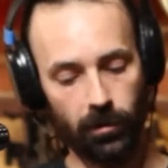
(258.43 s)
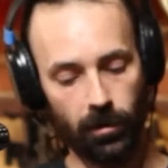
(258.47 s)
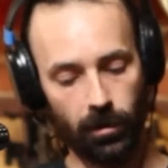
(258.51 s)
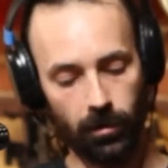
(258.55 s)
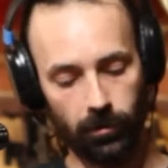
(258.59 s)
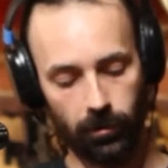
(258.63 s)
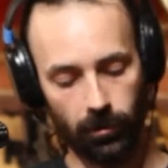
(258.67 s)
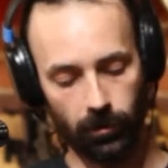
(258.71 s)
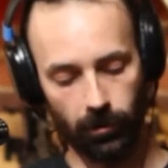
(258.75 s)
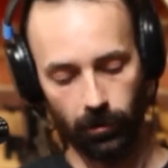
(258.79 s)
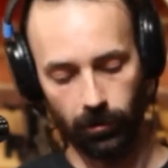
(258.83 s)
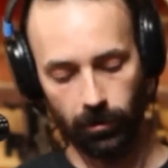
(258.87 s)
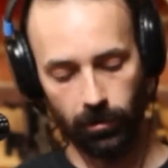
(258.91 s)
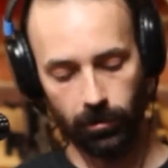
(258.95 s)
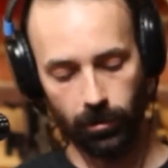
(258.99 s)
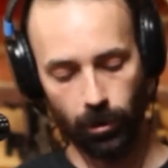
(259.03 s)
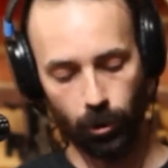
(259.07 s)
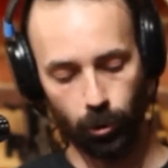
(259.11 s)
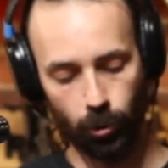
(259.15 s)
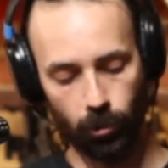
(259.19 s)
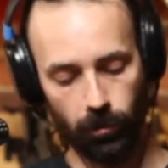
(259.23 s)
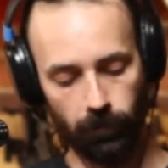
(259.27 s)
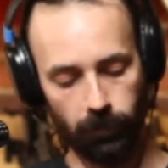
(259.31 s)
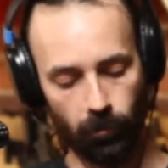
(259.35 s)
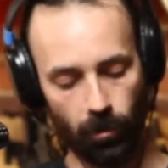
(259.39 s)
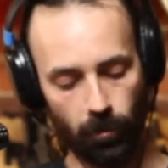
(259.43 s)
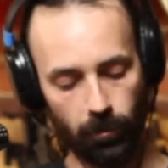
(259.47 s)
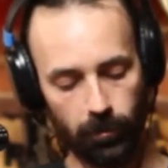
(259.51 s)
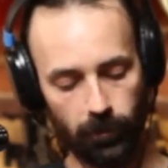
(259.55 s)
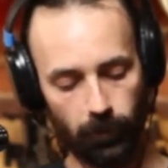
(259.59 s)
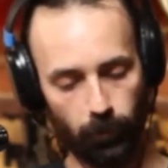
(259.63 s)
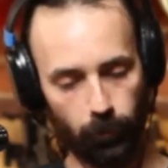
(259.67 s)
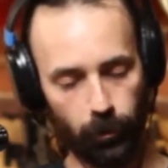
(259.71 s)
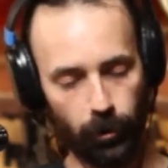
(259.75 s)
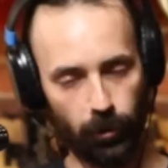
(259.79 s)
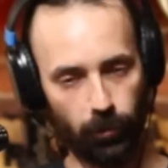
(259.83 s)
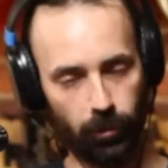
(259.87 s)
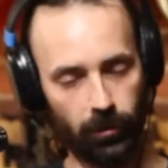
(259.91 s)
нет, я так не скажу ни в коем
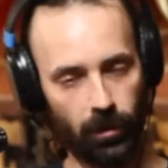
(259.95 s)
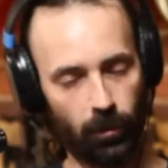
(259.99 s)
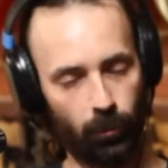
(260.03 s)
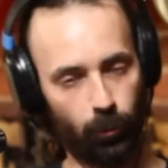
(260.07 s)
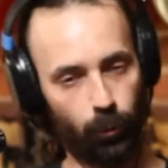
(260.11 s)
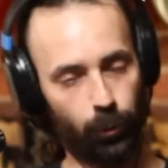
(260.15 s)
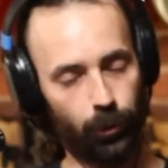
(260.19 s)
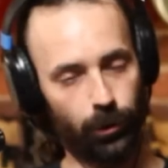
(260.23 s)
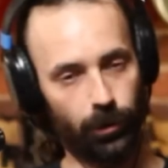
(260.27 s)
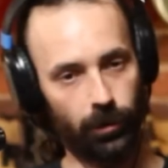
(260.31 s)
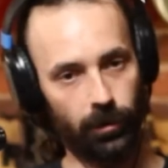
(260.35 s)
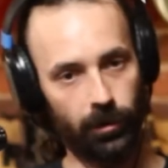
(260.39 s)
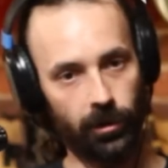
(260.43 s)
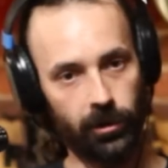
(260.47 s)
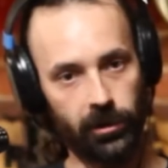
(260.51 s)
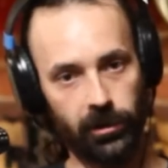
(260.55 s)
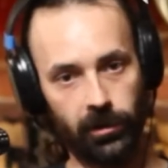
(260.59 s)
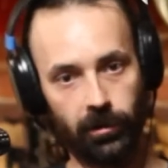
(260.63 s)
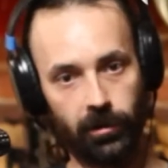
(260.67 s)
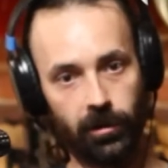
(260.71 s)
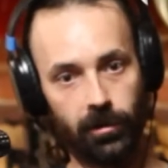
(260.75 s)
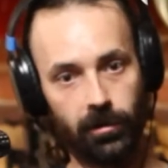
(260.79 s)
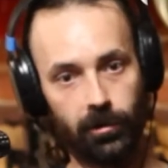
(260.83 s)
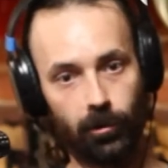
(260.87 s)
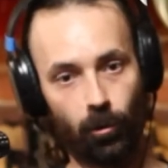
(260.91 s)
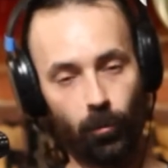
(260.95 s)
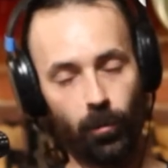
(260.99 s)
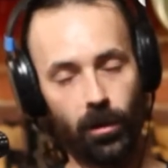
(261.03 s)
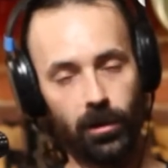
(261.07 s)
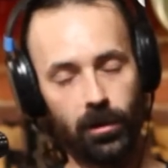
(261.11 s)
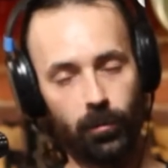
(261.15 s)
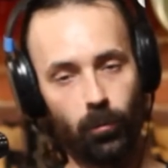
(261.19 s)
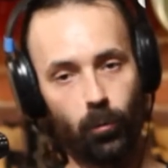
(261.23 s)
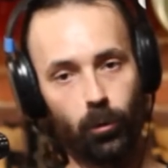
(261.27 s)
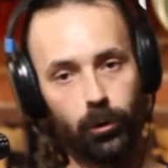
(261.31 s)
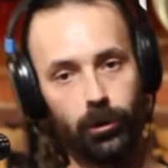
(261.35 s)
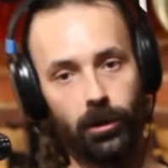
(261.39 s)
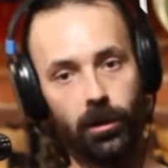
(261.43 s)
случае, потому что если на
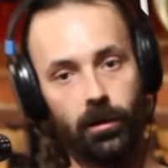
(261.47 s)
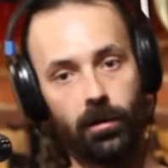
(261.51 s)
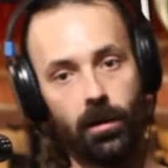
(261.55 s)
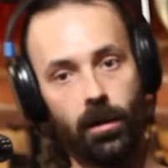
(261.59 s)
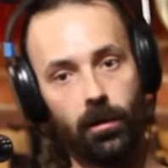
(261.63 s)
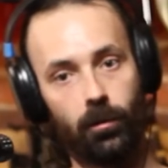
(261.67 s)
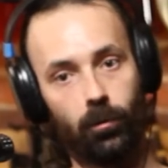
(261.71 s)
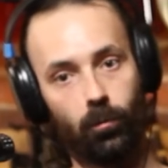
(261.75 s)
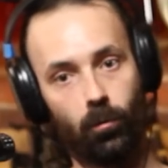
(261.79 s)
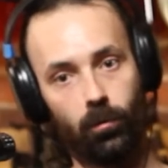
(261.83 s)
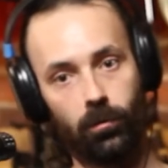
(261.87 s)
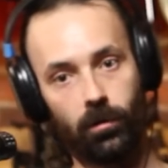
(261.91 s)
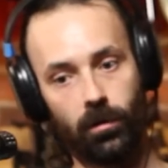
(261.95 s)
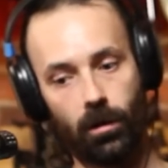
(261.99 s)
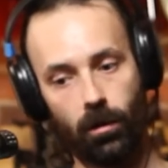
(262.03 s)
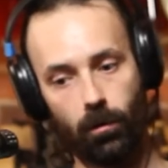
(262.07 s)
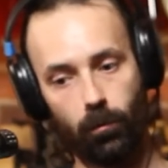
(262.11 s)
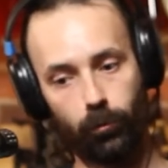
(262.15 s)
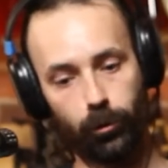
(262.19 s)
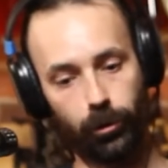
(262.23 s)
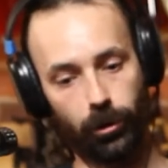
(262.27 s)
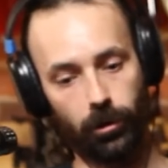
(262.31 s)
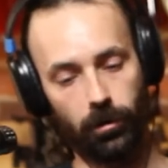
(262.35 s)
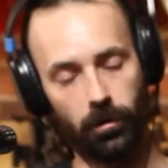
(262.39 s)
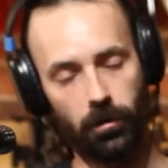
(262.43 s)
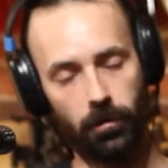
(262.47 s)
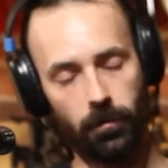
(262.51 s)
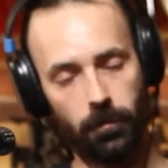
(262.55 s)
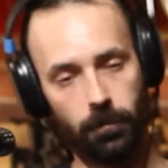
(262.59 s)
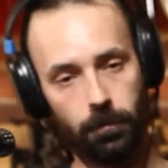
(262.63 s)
инструменте можно играть, то он хороший,